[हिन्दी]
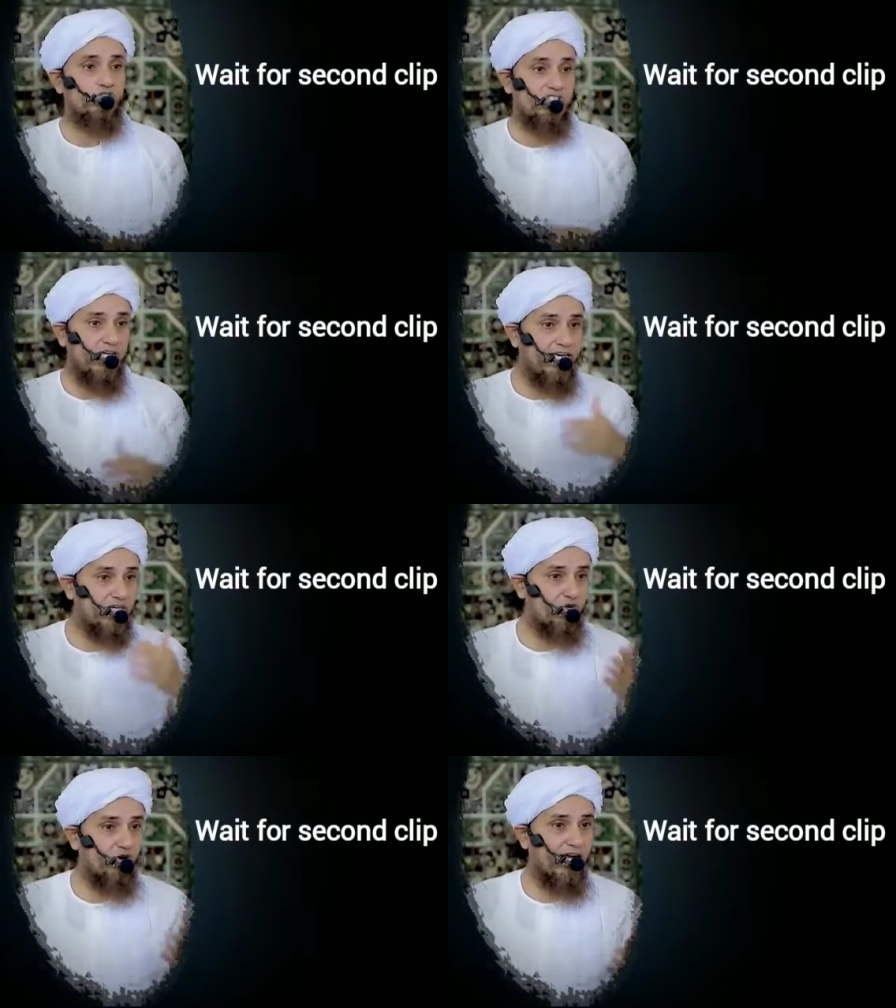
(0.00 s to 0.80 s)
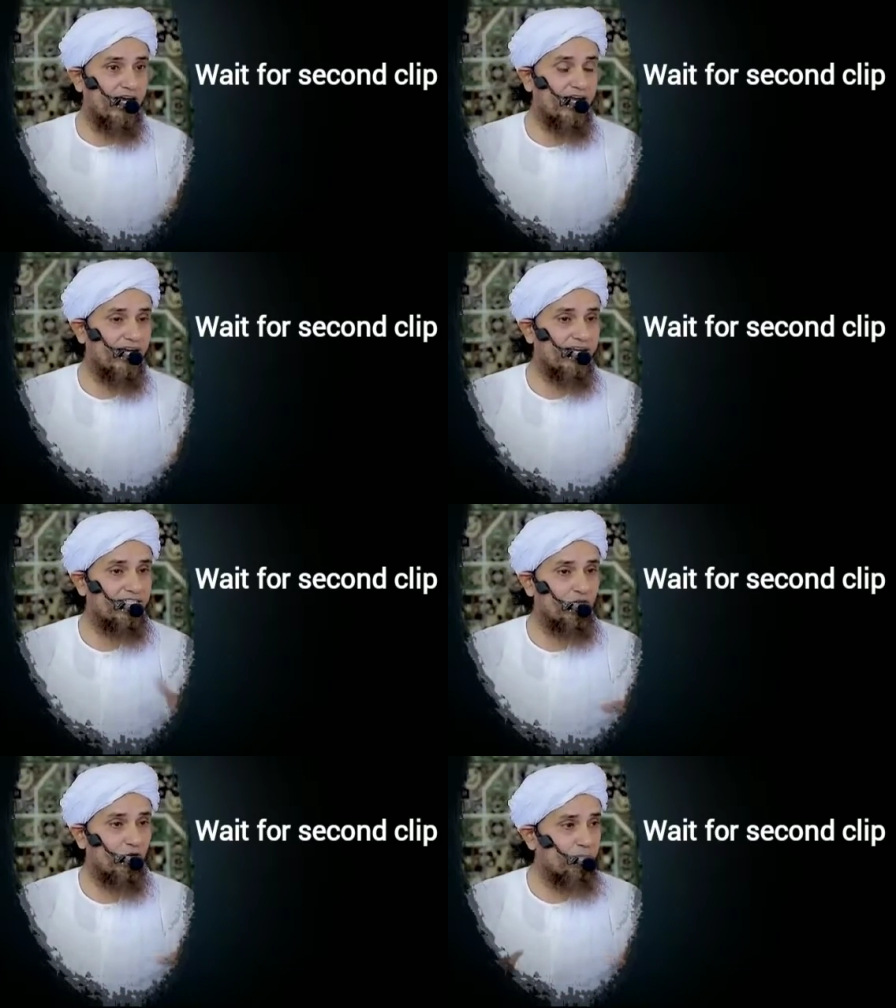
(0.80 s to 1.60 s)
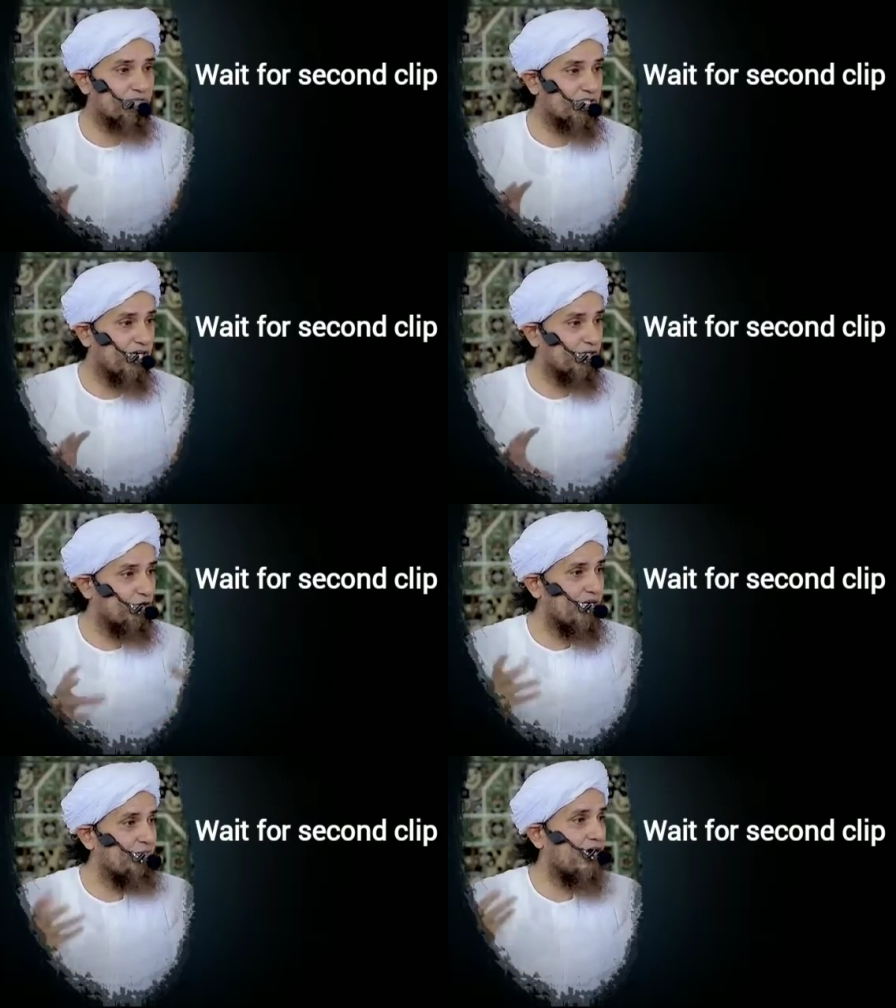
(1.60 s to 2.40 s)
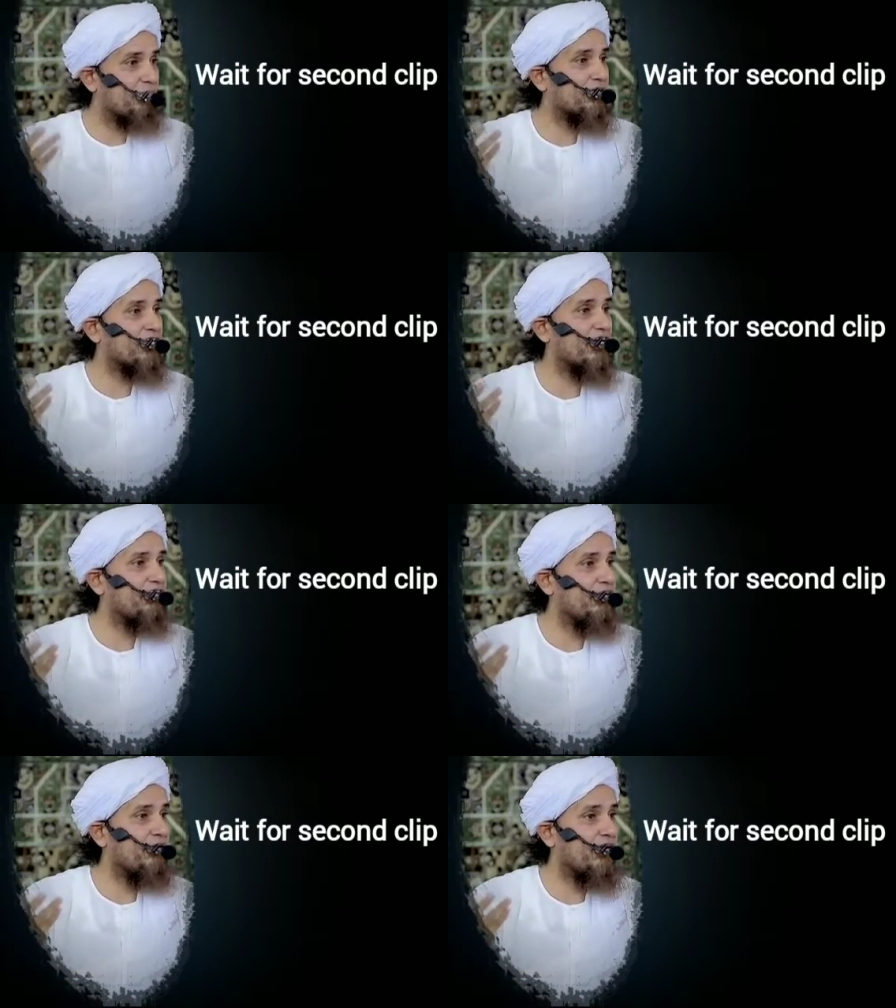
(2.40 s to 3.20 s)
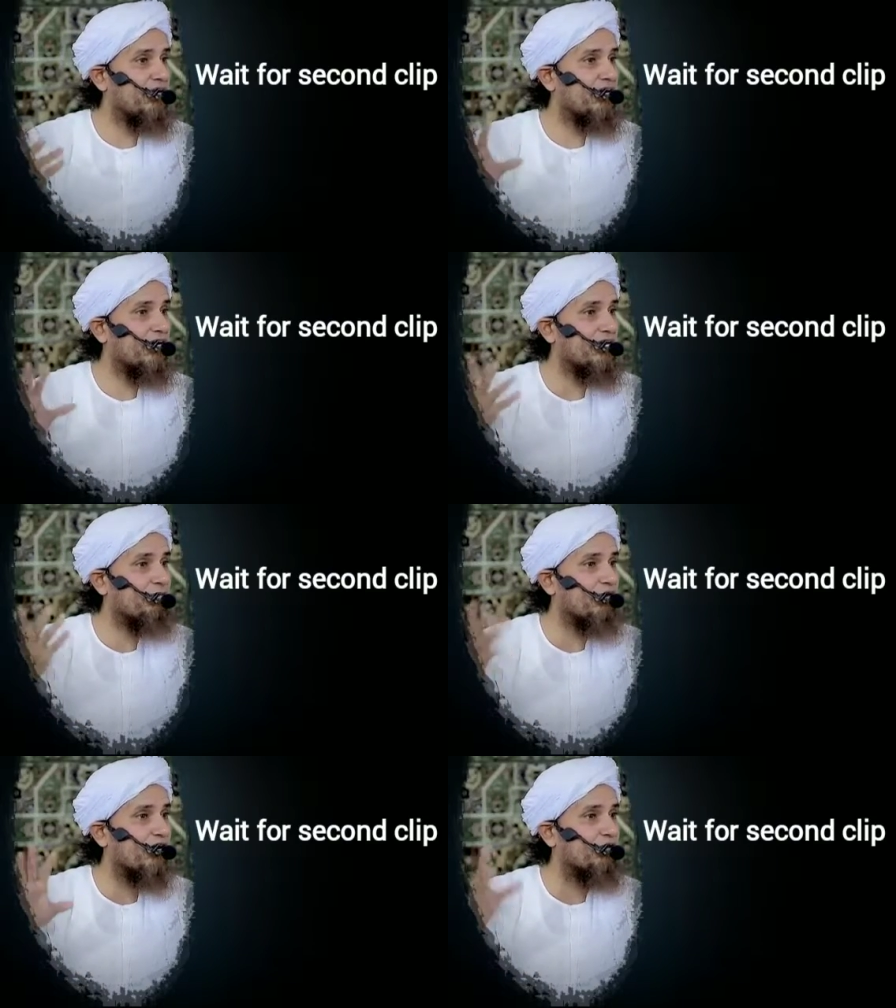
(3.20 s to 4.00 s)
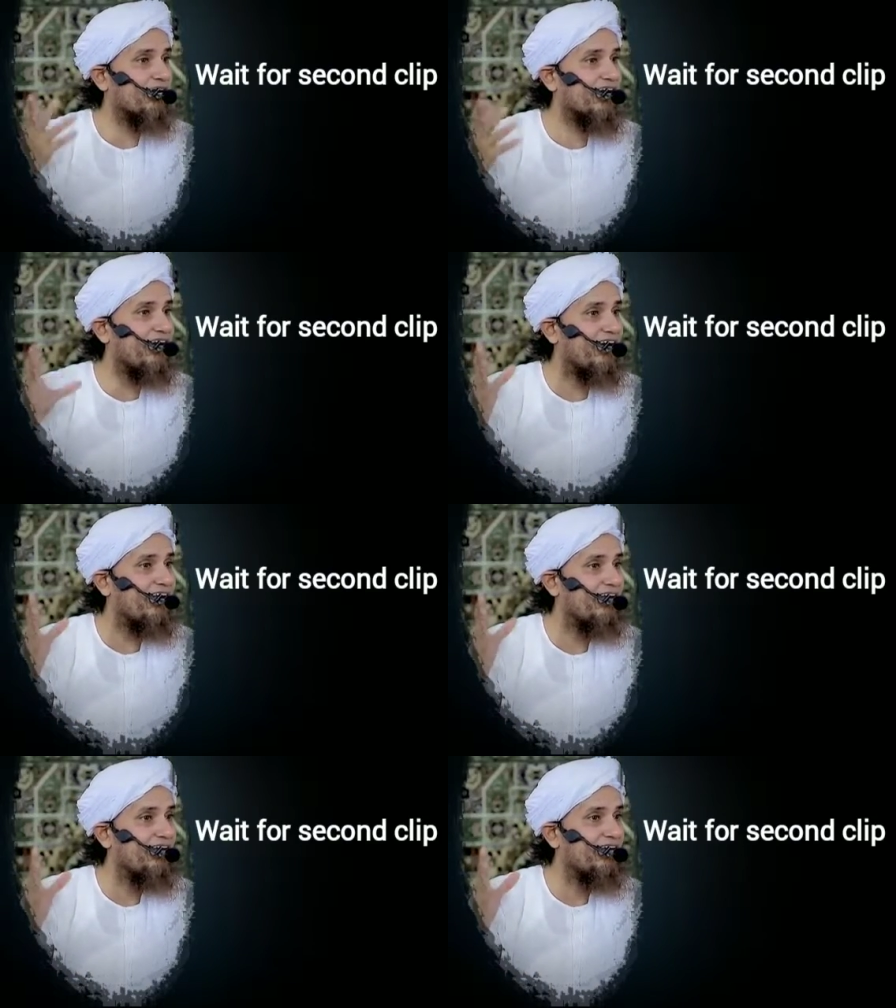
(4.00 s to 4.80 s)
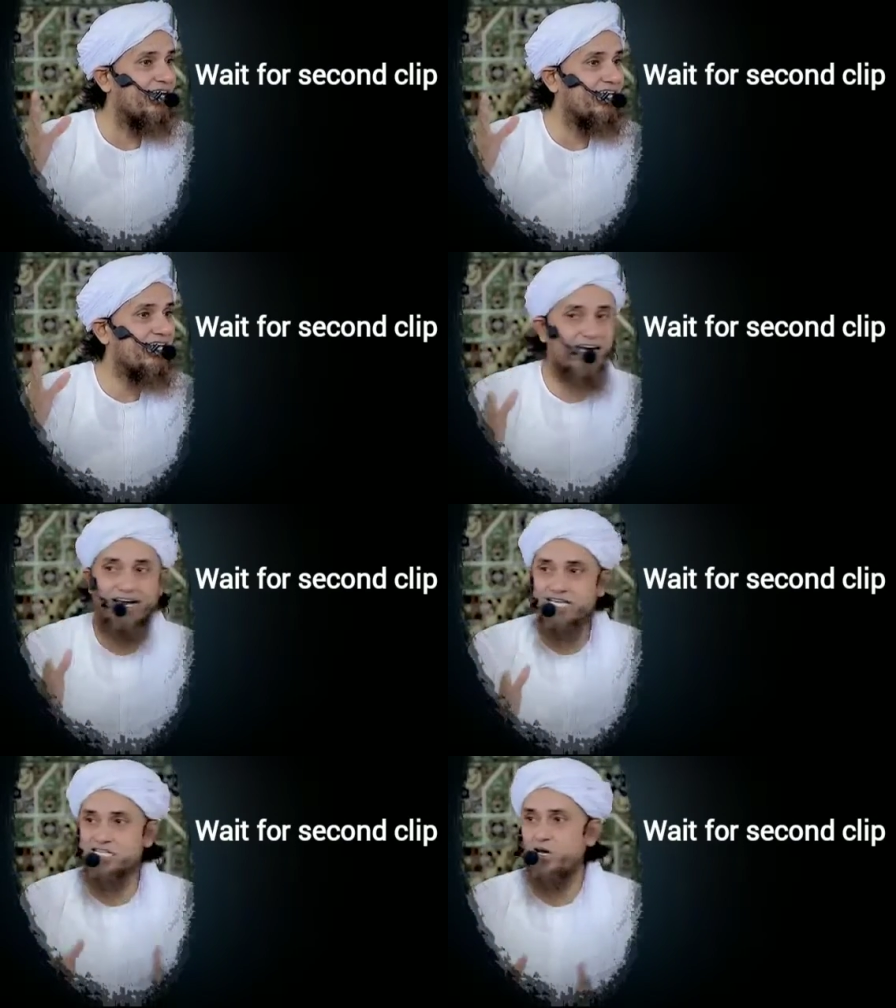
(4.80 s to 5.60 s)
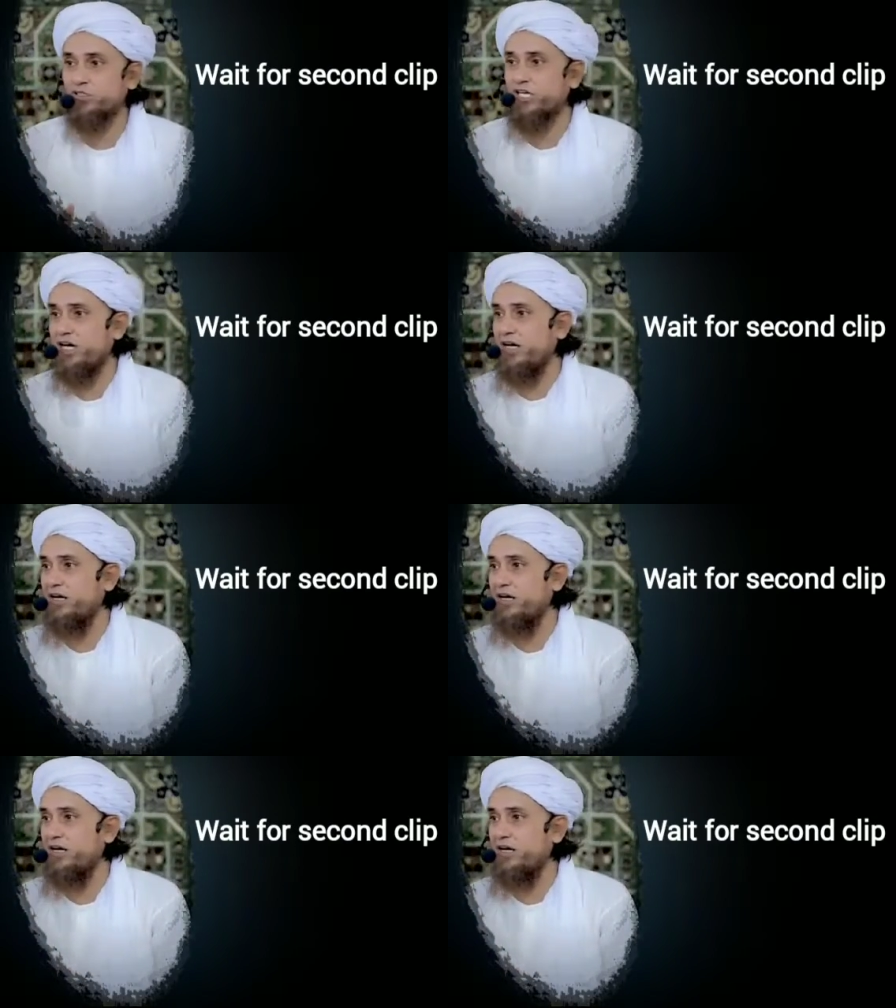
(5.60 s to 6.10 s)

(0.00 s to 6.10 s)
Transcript: उससे ये शो कराना कि देखो सेठों की मोहब्बत है दिल में गरीबों का कोई ख्याल नहीं है अगर ऐसा होता